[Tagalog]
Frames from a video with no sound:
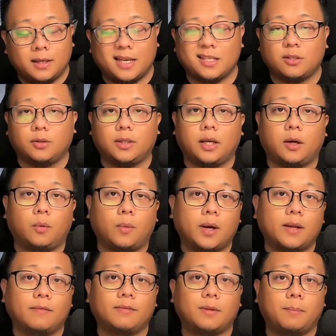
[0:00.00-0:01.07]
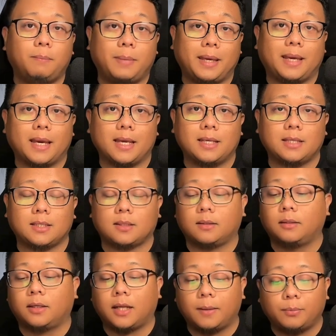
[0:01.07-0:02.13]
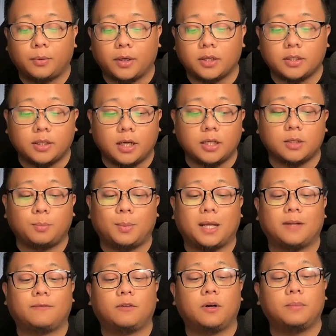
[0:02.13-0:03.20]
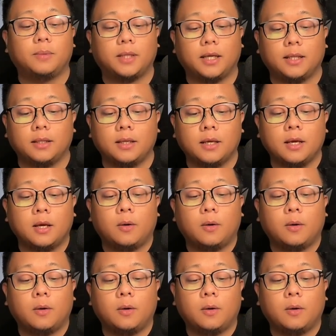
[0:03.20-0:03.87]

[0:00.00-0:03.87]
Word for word: And so they're one of the biggest crypto exchange platform then